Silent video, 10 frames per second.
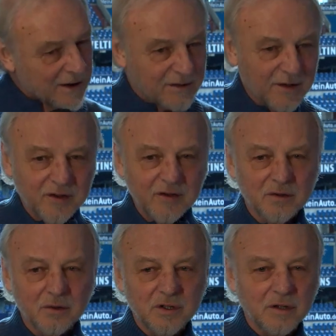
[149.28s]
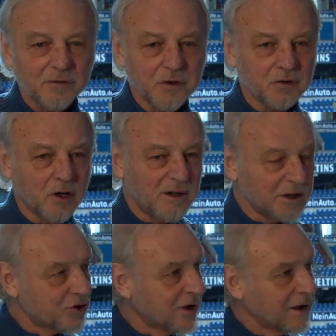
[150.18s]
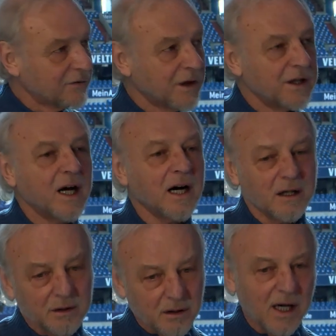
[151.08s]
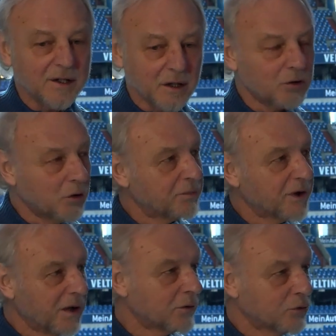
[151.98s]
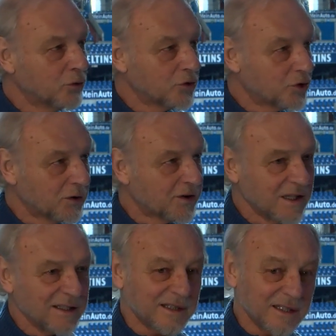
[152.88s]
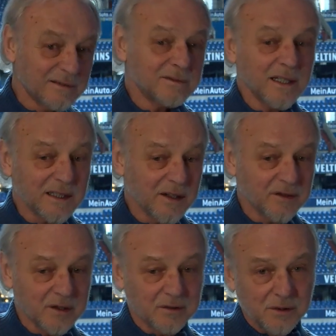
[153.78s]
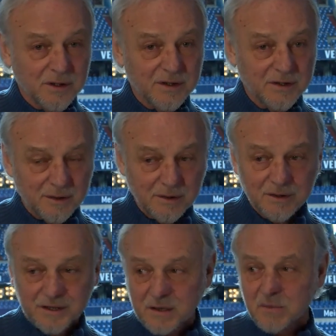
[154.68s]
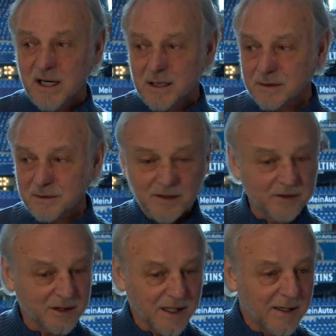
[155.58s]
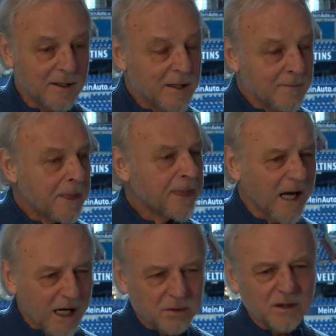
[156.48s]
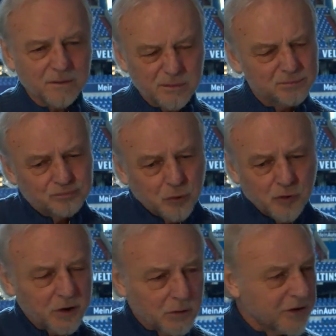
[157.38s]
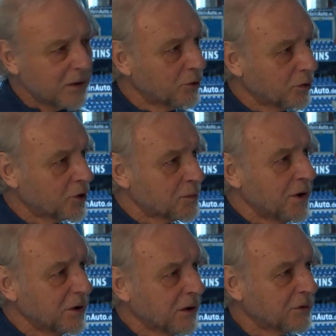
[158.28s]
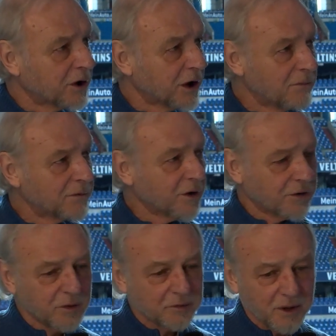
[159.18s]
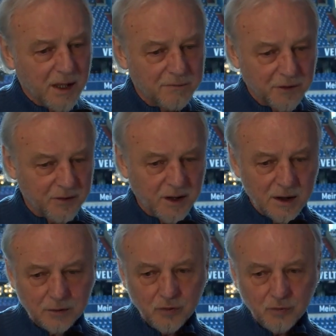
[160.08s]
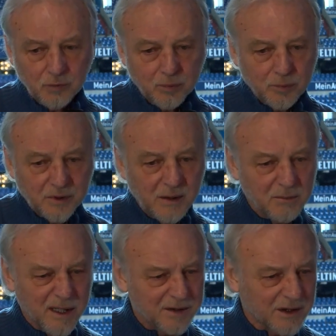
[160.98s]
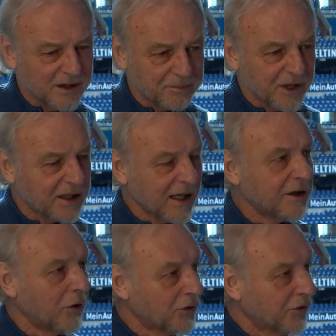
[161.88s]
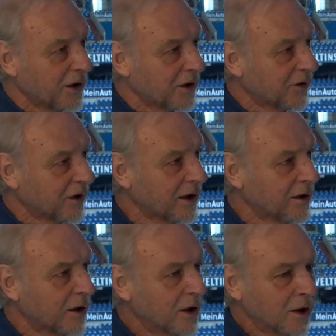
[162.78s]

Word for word: Das ist natürlich dann für einen Torwart schlecht, wenn da einer kommt, der einen guten Schuss hat, dann kann es natürlich äh, nicht immer halten, ist klar. Aber unsere Jungs haben gut gespielt, haben gekämpft, das muss man einfach sagen. Die, die haben, Alter, ich habe da keinen Ausfall gesehen.